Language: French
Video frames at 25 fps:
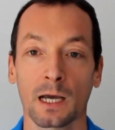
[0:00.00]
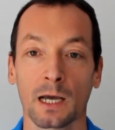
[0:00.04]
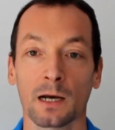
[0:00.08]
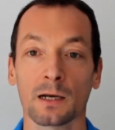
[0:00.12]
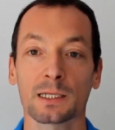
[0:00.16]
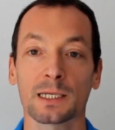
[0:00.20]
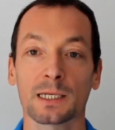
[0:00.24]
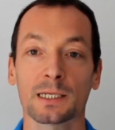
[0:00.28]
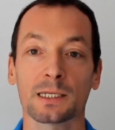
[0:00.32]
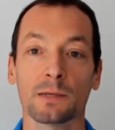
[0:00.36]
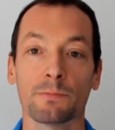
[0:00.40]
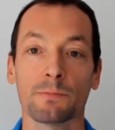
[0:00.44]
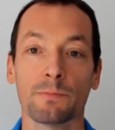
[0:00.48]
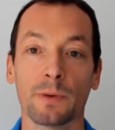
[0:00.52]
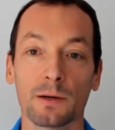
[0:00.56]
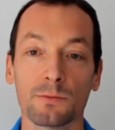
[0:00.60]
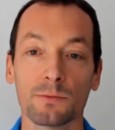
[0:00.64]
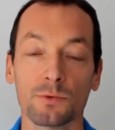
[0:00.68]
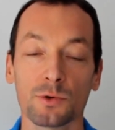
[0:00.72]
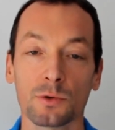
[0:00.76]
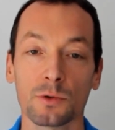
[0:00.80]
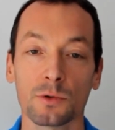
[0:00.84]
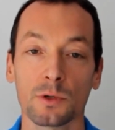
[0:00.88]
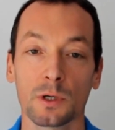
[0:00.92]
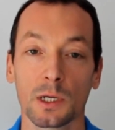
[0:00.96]
Alors ça, c'est pas
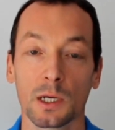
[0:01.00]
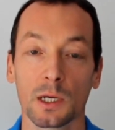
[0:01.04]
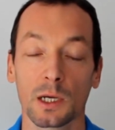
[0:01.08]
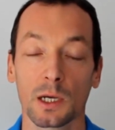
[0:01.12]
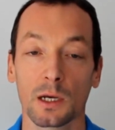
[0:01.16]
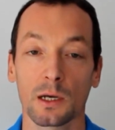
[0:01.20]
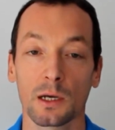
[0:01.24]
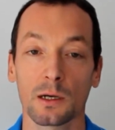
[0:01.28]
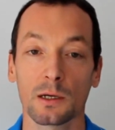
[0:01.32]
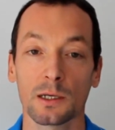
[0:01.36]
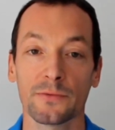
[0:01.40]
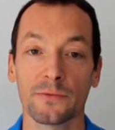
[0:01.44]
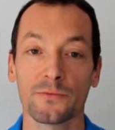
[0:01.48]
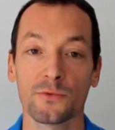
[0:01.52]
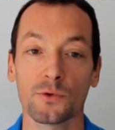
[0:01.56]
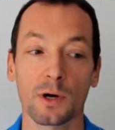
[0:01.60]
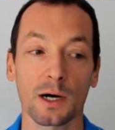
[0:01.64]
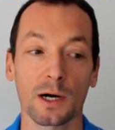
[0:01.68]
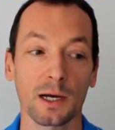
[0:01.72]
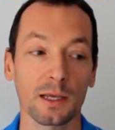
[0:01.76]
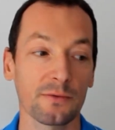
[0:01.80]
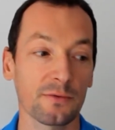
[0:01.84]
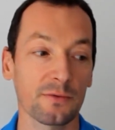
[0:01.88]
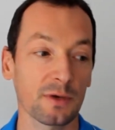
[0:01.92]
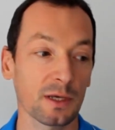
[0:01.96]
bon. Euh, il faut
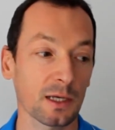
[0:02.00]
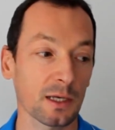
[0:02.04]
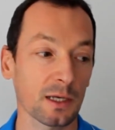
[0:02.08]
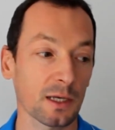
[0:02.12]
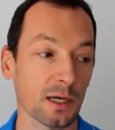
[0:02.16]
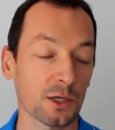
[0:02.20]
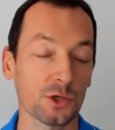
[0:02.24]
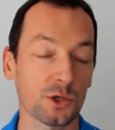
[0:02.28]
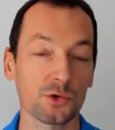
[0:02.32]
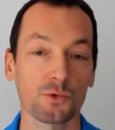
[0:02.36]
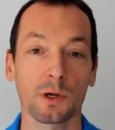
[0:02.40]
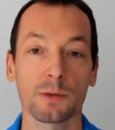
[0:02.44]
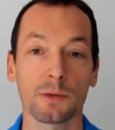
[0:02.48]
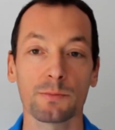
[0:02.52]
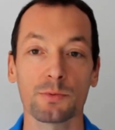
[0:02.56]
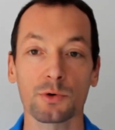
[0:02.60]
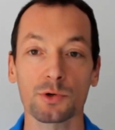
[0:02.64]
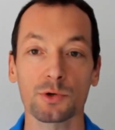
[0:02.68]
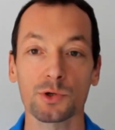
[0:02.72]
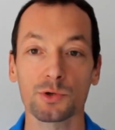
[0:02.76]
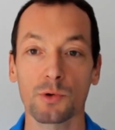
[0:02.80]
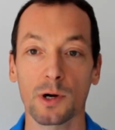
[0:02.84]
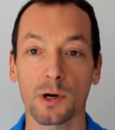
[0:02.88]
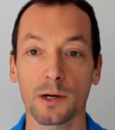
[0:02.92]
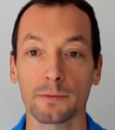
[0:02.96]
arriver à jouer
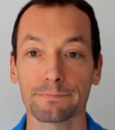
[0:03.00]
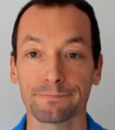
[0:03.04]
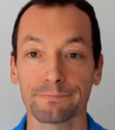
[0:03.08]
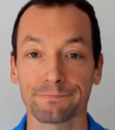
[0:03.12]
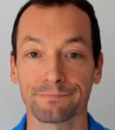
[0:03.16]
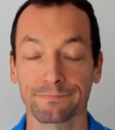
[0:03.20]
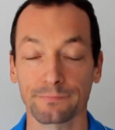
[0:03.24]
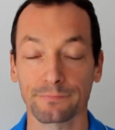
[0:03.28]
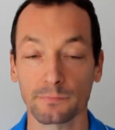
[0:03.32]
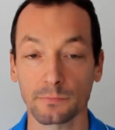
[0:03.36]
pour soi.